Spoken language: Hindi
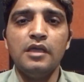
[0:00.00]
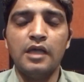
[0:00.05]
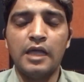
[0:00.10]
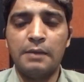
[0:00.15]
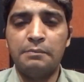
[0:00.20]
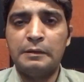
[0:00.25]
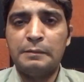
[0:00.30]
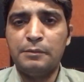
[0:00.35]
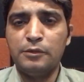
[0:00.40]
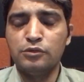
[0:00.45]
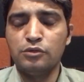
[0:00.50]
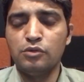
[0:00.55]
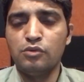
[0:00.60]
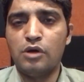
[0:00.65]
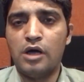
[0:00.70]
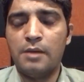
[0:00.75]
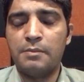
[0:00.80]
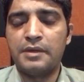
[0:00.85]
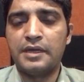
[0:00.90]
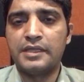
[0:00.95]
खैबर
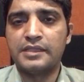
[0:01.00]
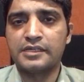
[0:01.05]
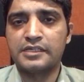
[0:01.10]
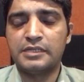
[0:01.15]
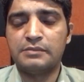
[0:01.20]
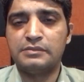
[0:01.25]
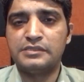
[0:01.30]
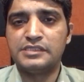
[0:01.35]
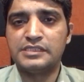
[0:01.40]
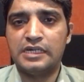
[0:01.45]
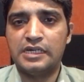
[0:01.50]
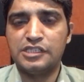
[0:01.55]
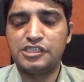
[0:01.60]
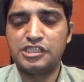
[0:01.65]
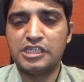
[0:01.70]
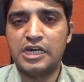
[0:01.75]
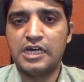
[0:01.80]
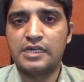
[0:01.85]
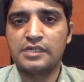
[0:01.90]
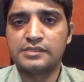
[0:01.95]
पखतनख्वा में तकरीबन साढ़े
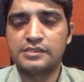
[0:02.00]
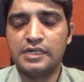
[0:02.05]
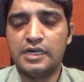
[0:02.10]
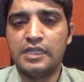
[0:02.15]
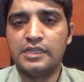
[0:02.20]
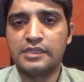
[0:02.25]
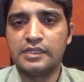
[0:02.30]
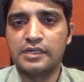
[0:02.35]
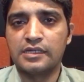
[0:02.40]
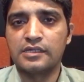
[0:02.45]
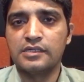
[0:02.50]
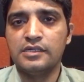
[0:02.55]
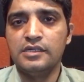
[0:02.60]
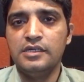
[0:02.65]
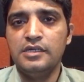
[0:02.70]
चार साल तक